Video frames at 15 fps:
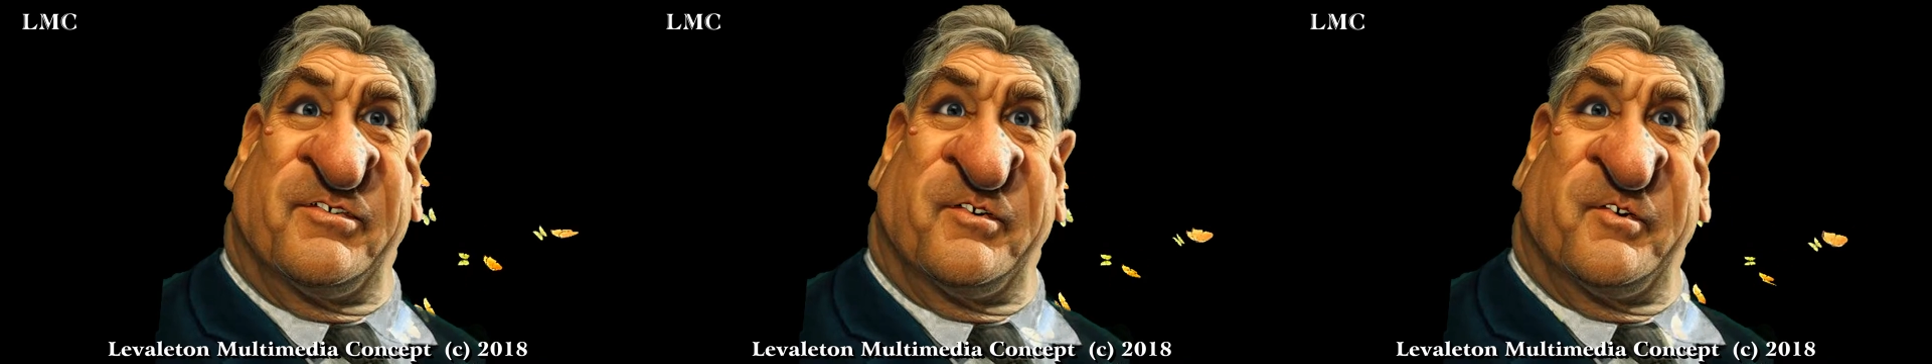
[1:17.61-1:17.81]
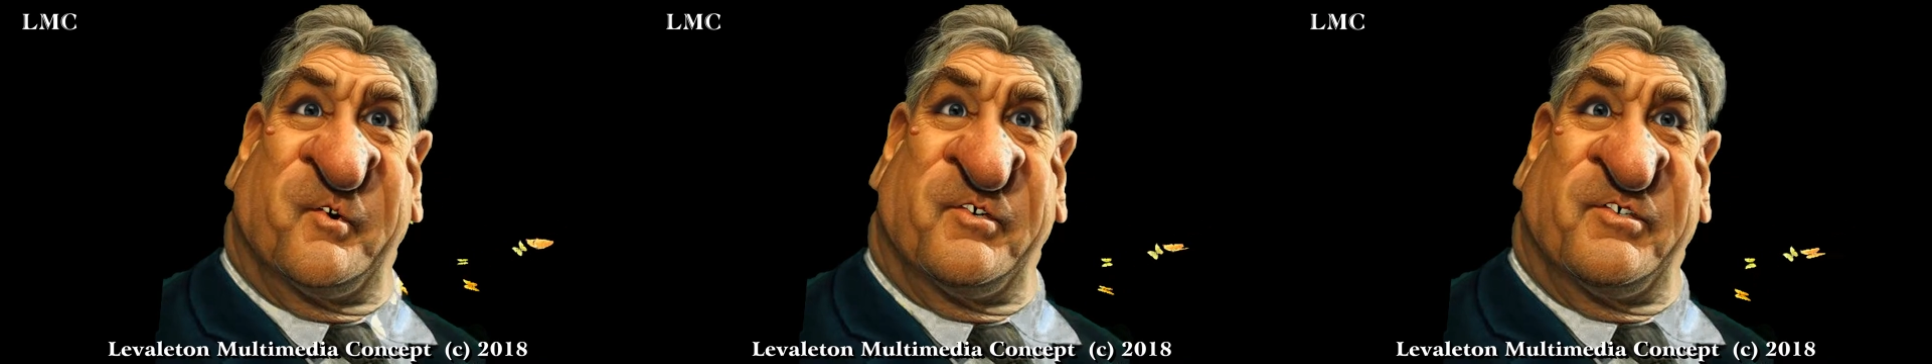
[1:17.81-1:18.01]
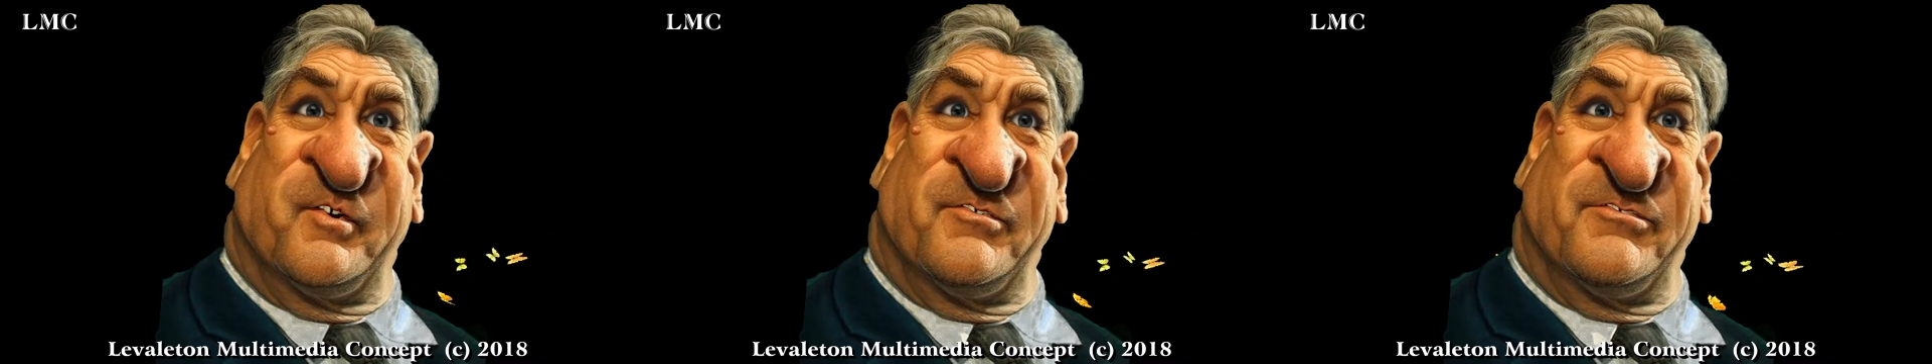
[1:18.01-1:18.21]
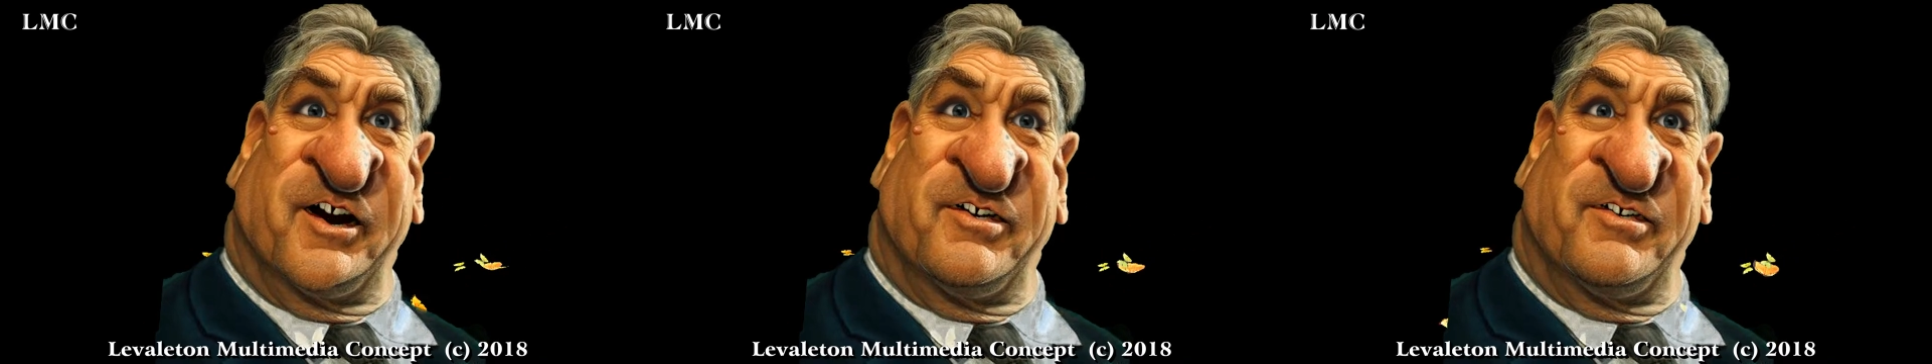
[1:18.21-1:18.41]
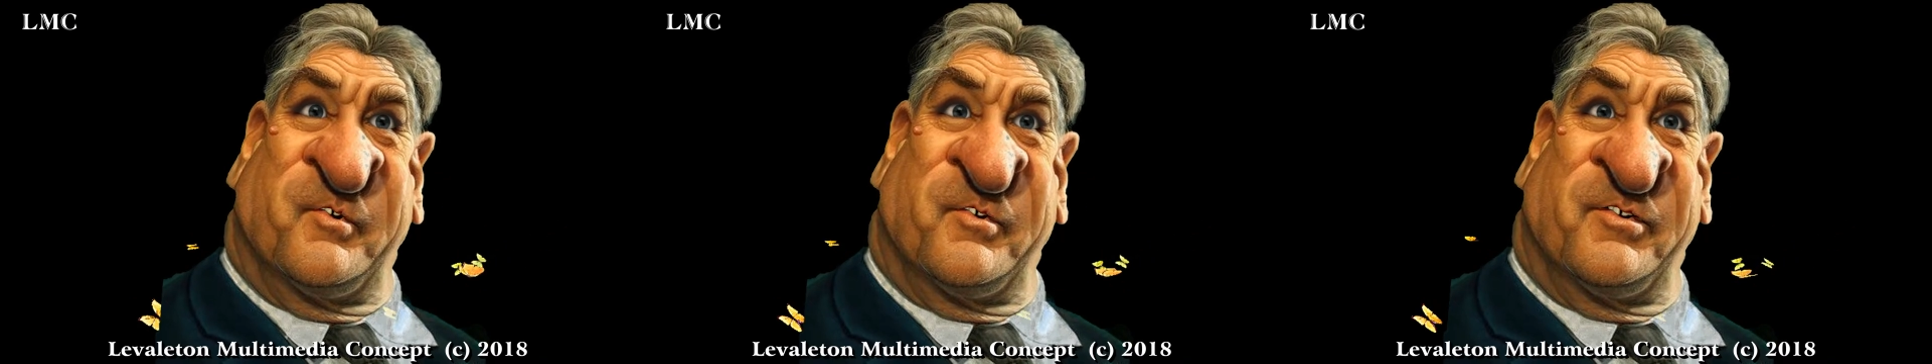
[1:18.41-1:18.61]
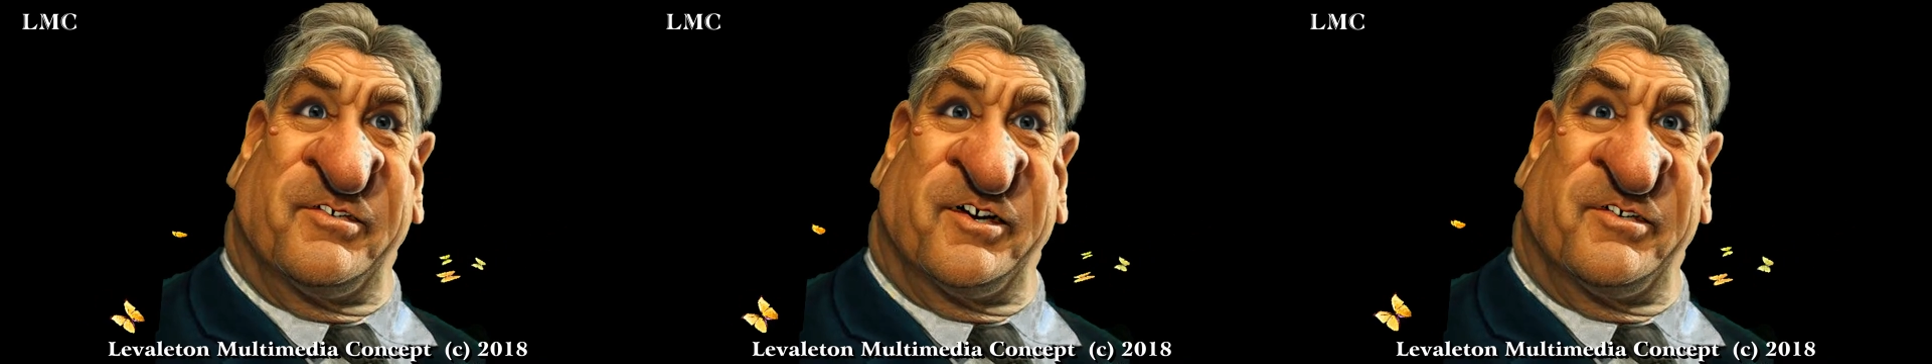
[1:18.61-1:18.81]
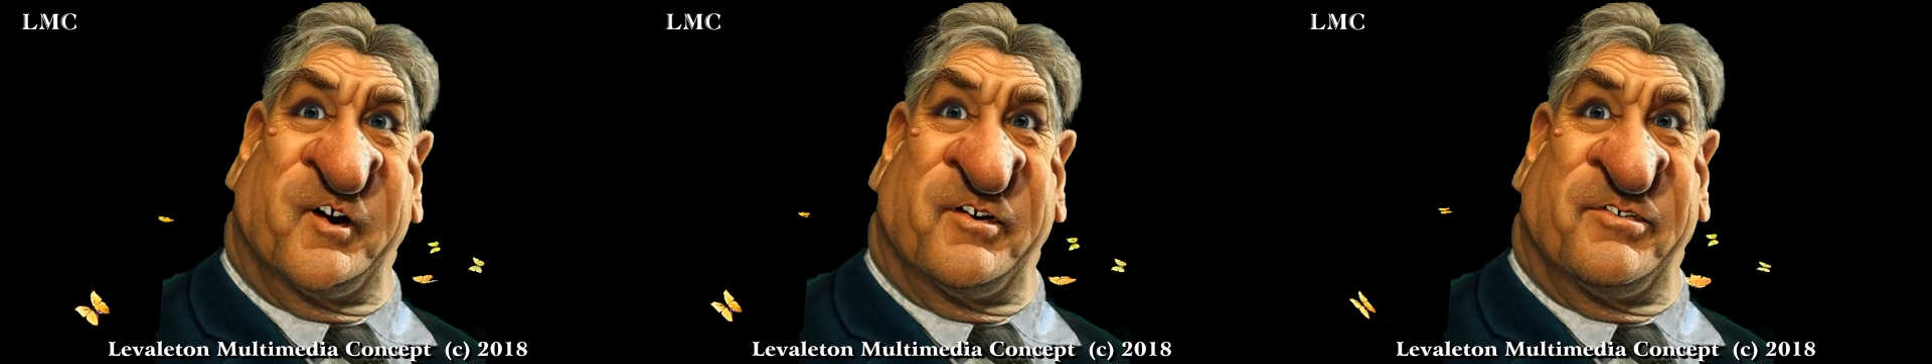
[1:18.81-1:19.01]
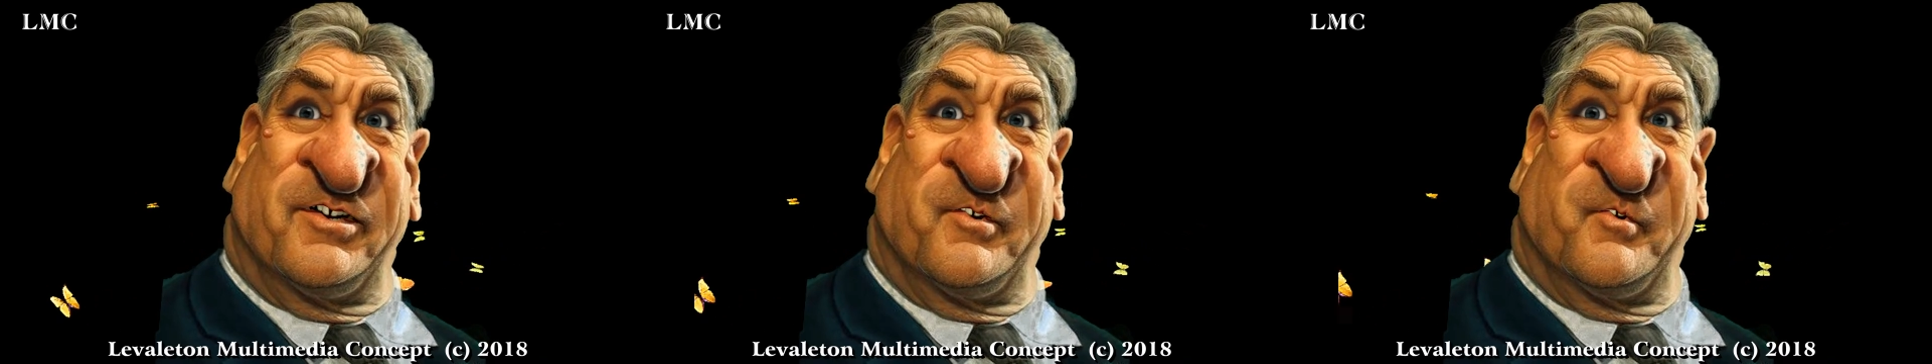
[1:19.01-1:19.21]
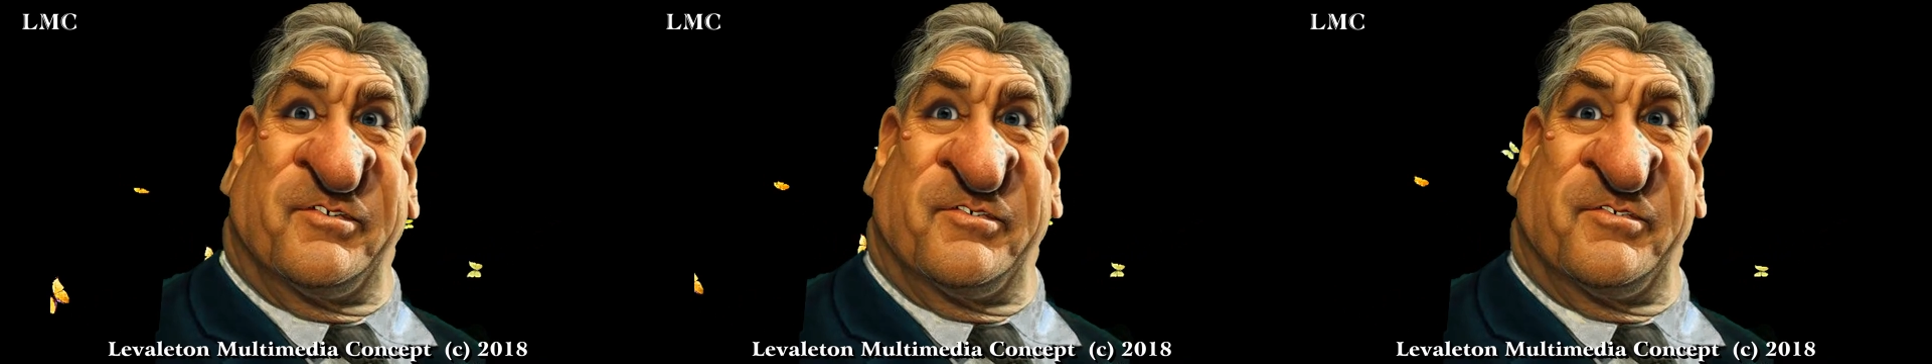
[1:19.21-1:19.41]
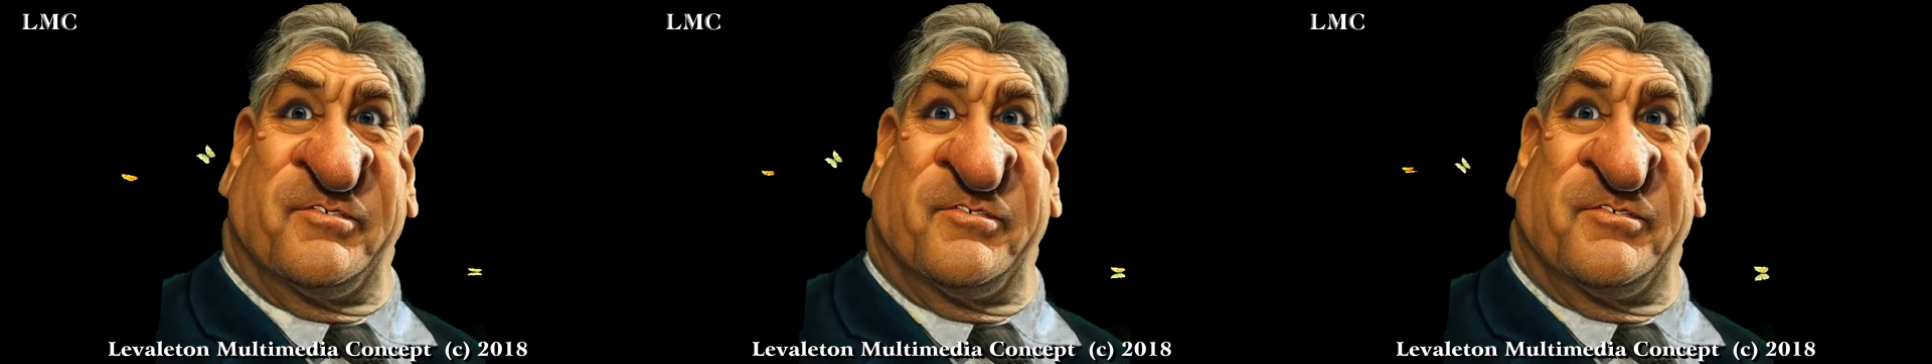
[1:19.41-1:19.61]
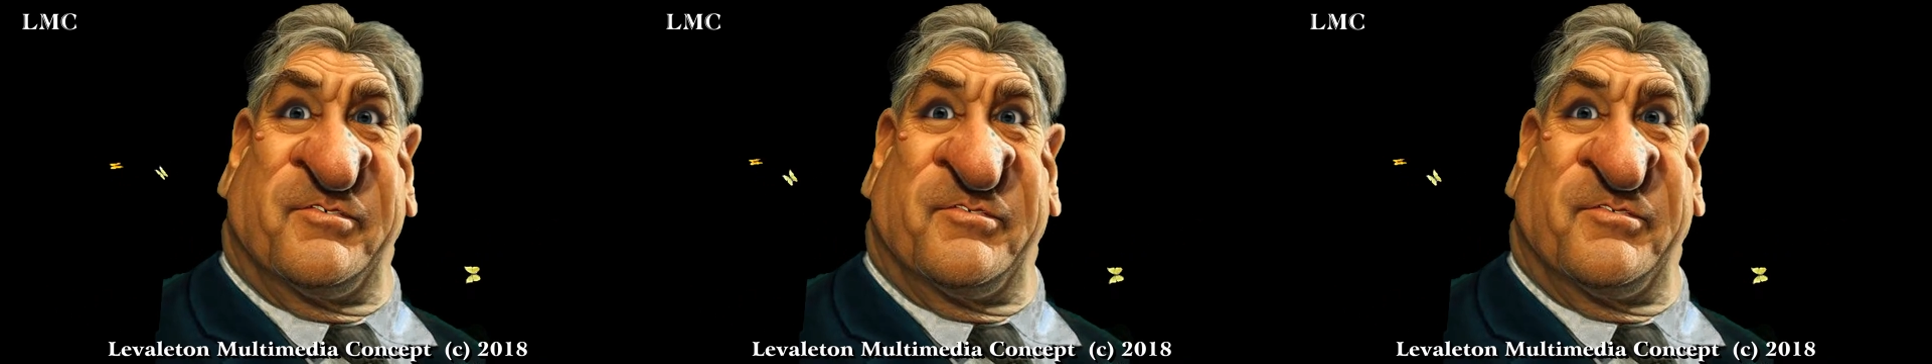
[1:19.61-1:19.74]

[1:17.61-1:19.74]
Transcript: beaucoup moins que ma valeur réelle.